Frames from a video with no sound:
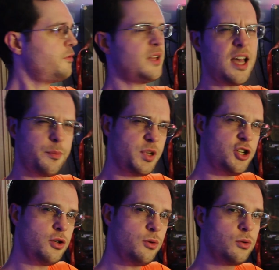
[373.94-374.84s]
falar
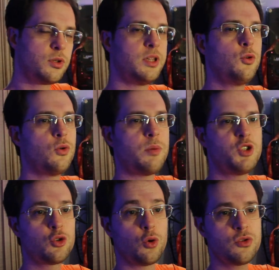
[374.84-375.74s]
rapidinho do
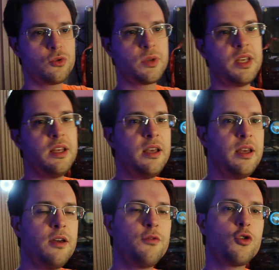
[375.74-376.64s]
amistoso
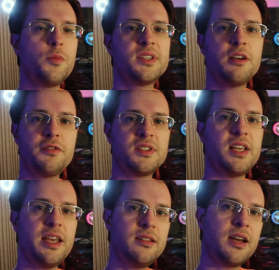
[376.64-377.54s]
que eu vou começar a
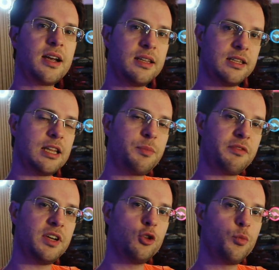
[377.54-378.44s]
fazer entre cada etapa
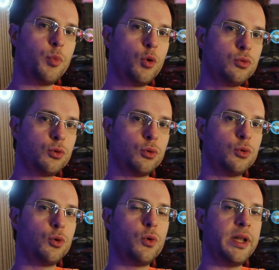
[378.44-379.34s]
valendo ponto
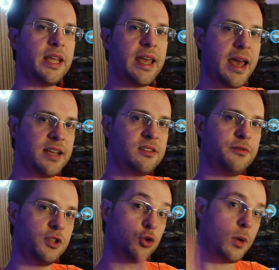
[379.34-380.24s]
do NRS
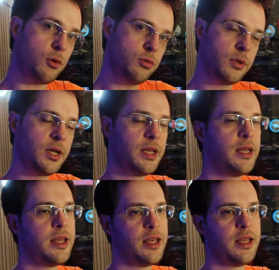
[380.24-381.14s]
virtual,
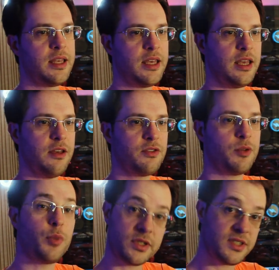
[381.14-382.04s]
que você pode